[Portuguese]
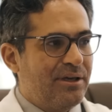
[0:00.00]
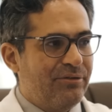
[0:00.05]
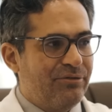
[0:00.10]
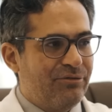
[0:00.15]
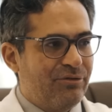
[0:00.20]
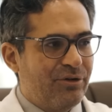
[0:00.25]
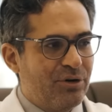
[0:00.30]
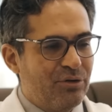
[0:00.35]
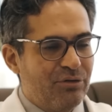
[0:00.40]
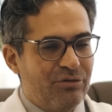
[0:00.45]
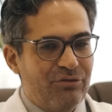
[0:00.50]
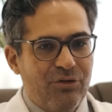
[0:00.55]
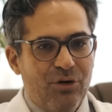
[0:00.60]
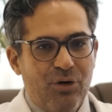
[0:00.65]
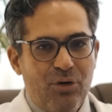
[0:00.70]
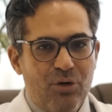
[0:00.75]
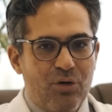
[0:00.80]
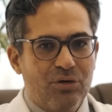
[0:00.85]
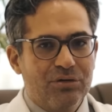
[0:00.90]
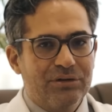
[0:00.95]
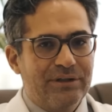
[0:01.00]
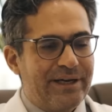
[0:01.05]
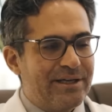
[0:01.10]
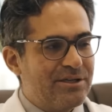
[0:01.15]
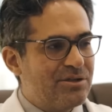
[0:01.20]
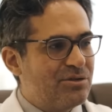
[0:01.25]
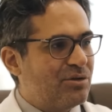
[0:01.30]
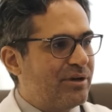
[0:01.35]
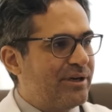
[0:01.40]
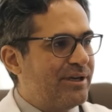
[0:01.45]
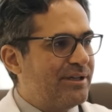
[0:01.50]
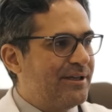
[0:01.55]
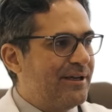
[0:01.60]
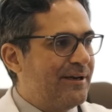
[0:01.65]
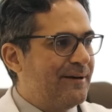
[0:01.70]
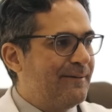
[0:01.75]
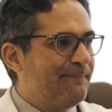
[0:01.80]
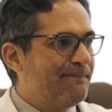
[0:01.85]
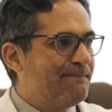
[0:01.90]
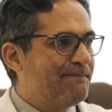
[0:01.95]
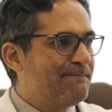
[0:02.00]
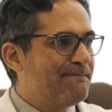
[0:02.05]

e foi no Flow contar a história dele. Você